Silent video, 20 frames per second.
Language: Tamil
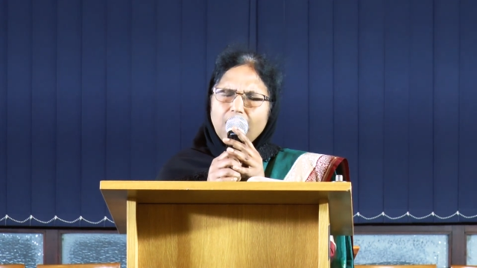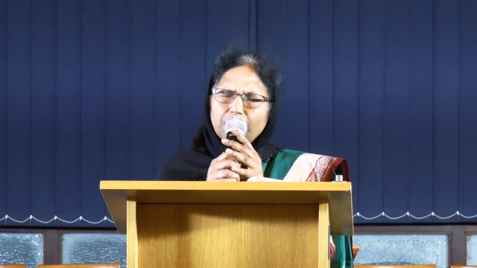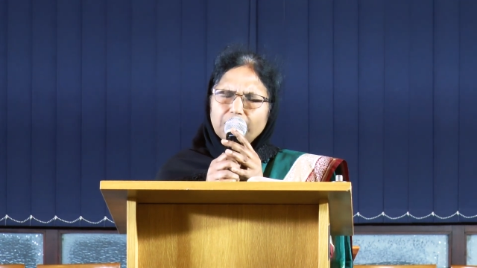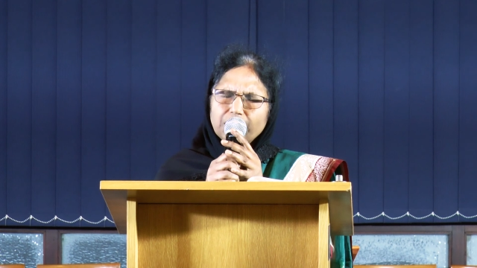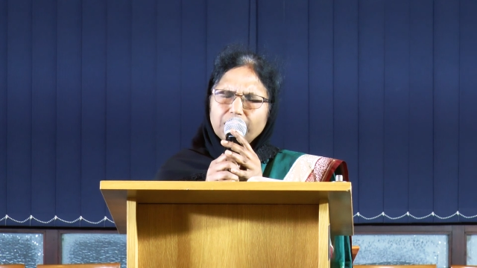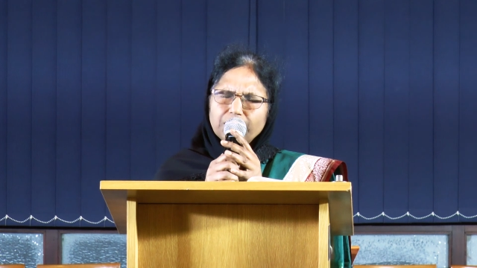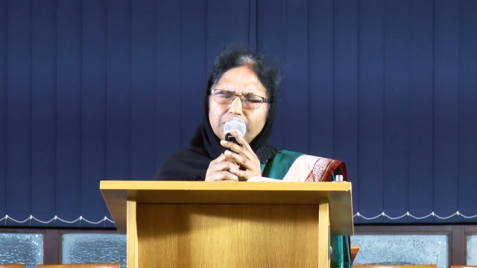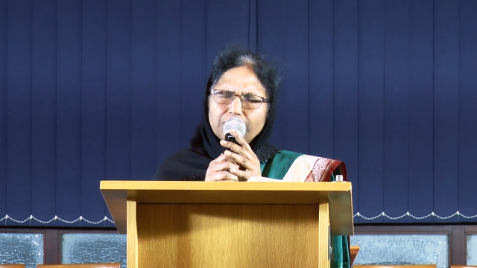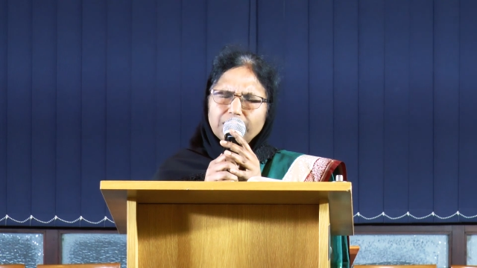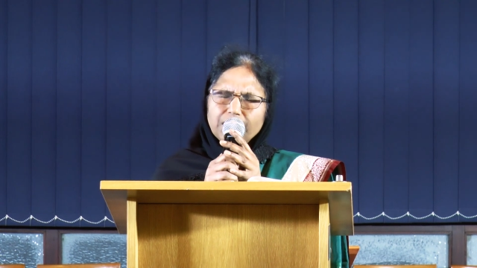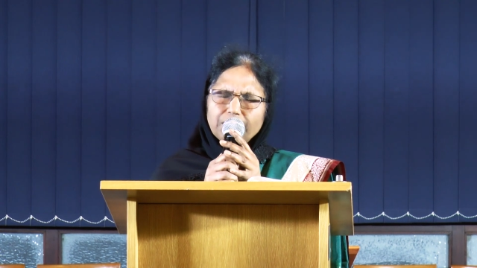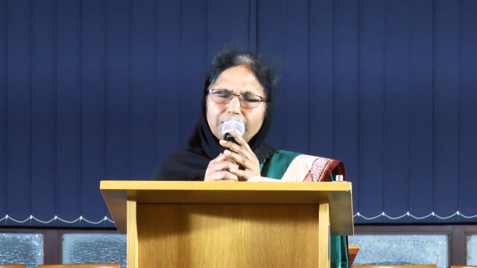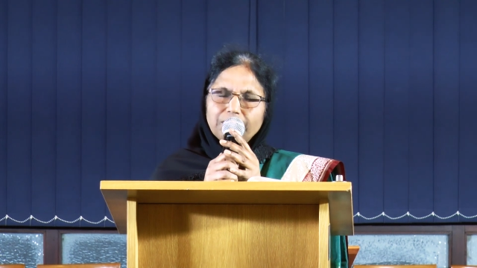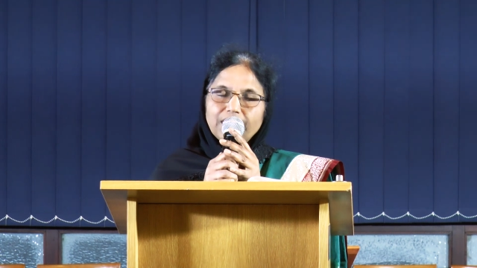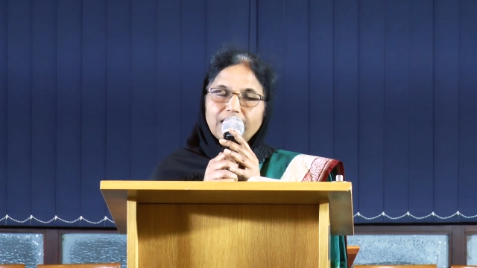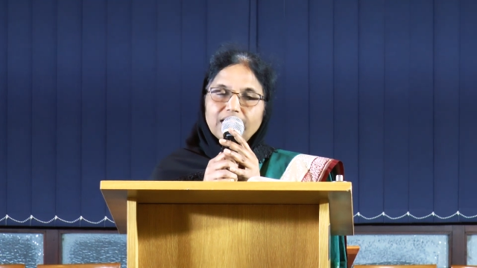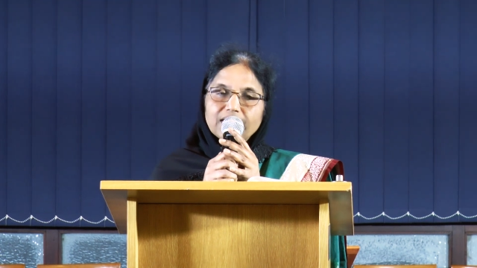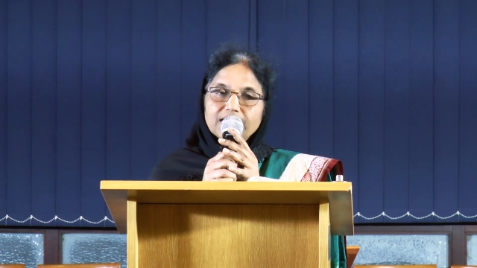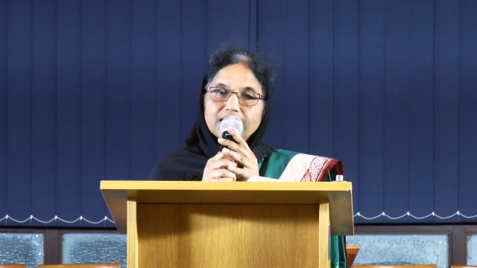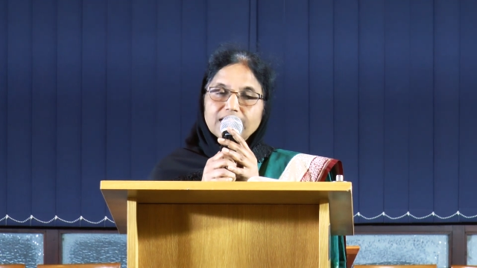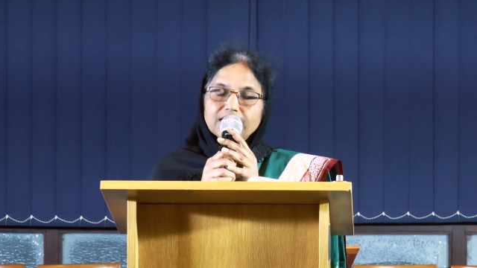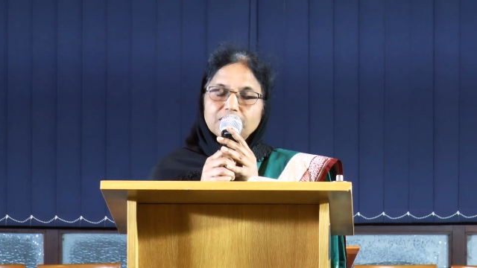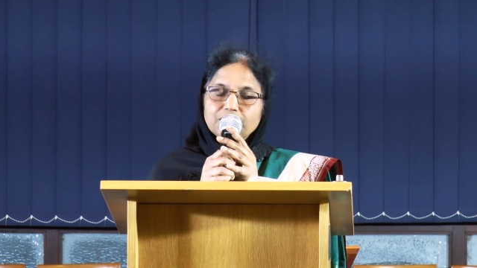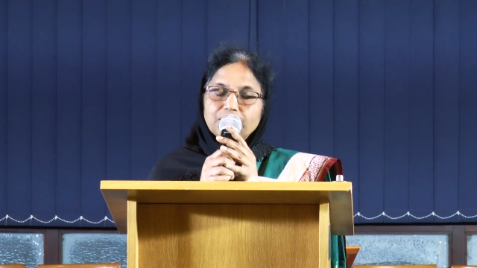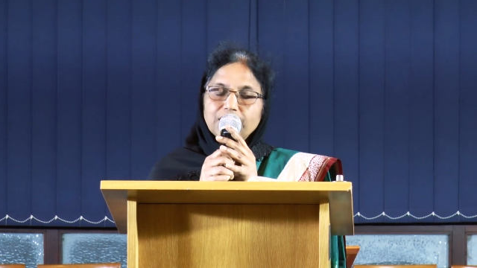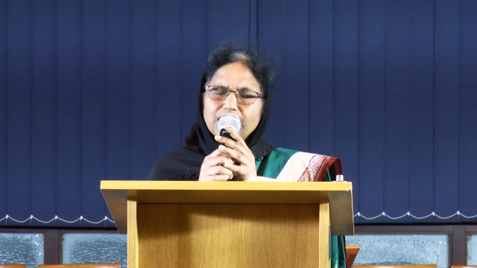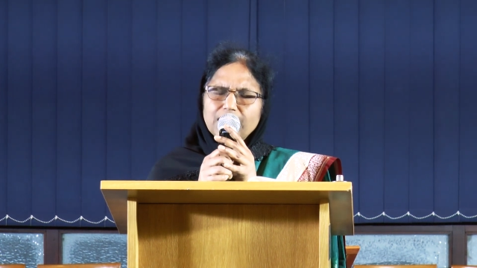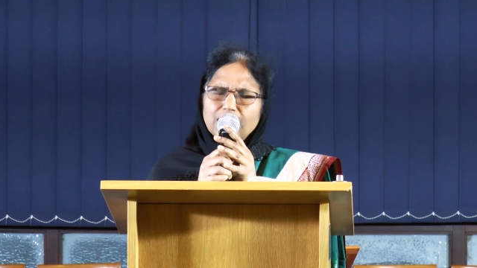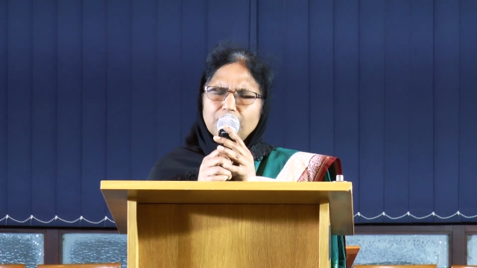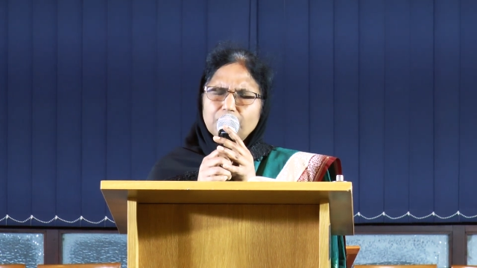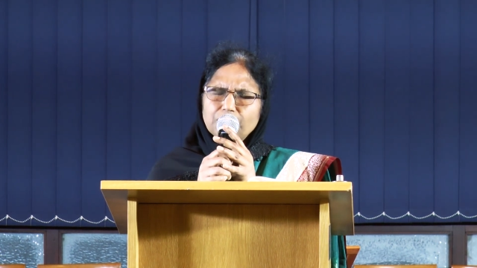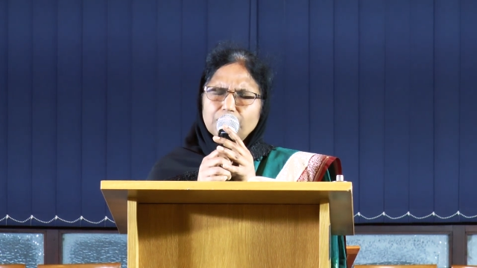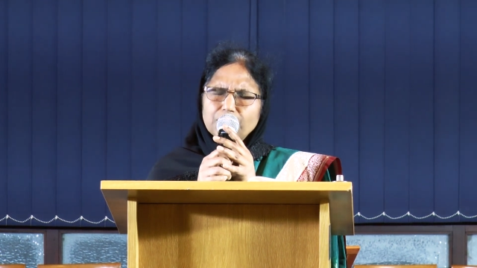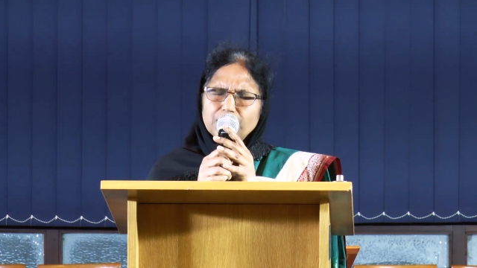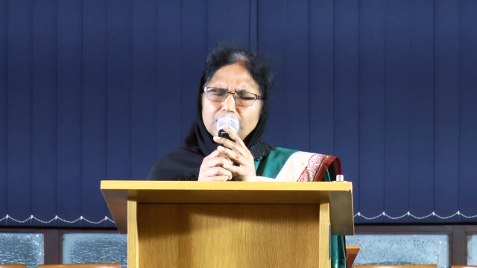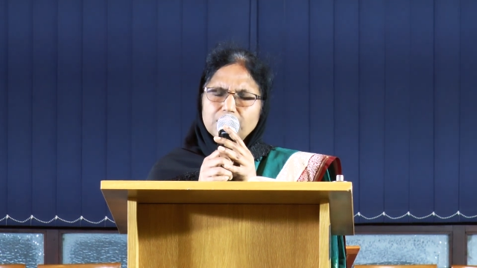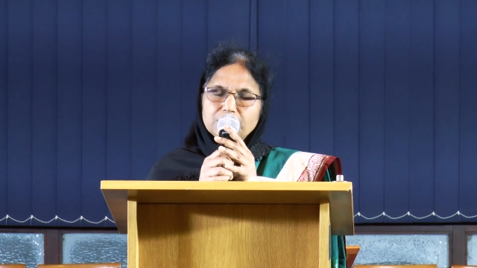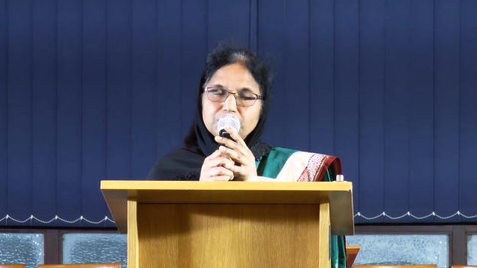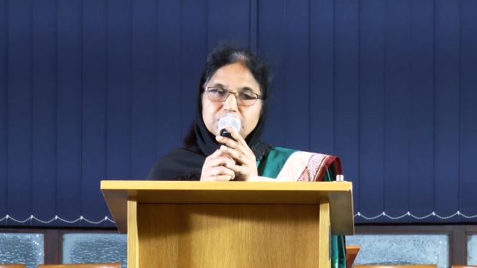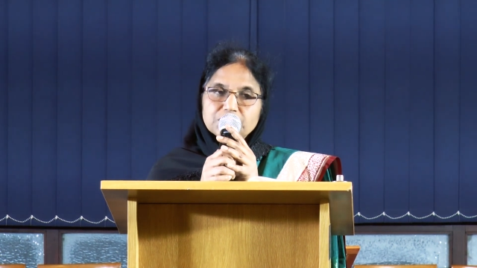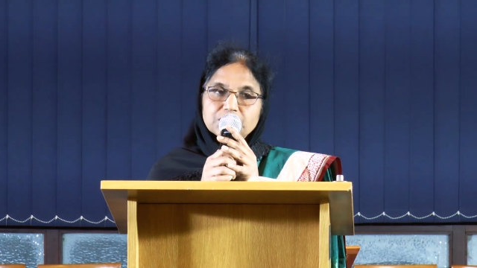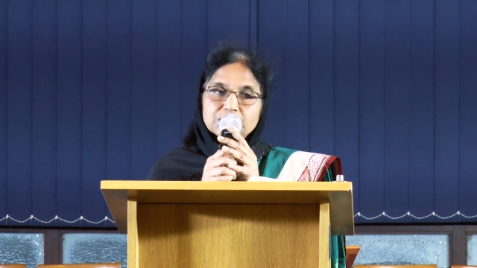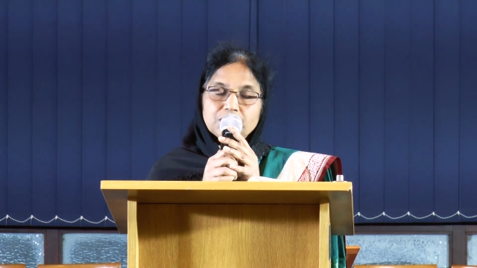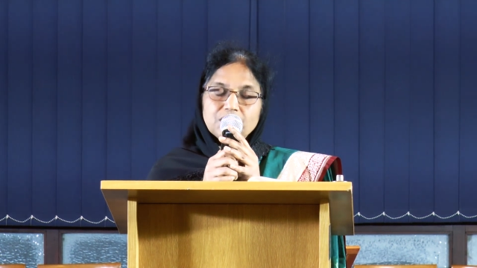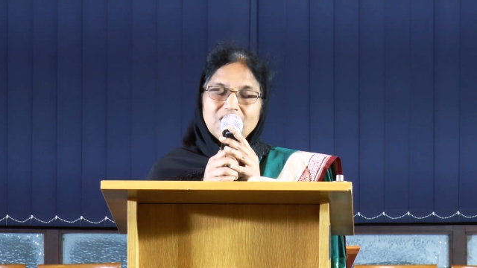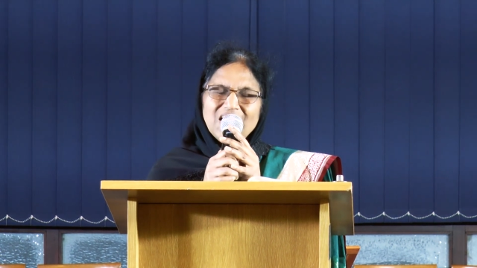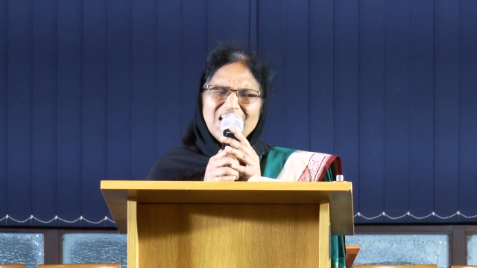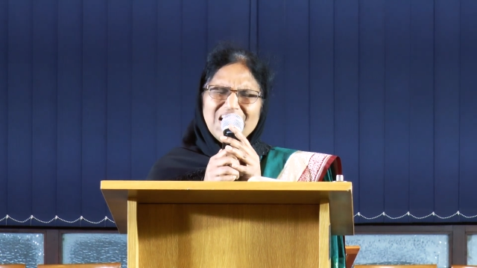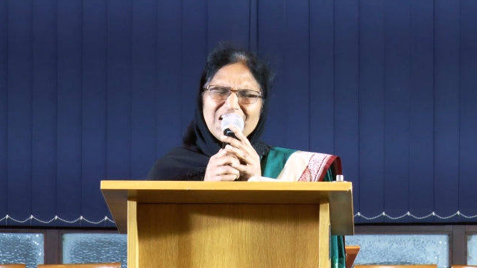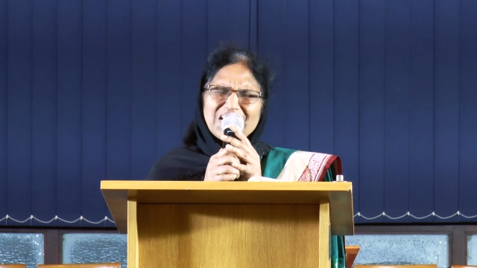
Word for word: அவரை நோக்கி பாருங்கள் இந்த வேலையில் ஒரு நிமிஷம்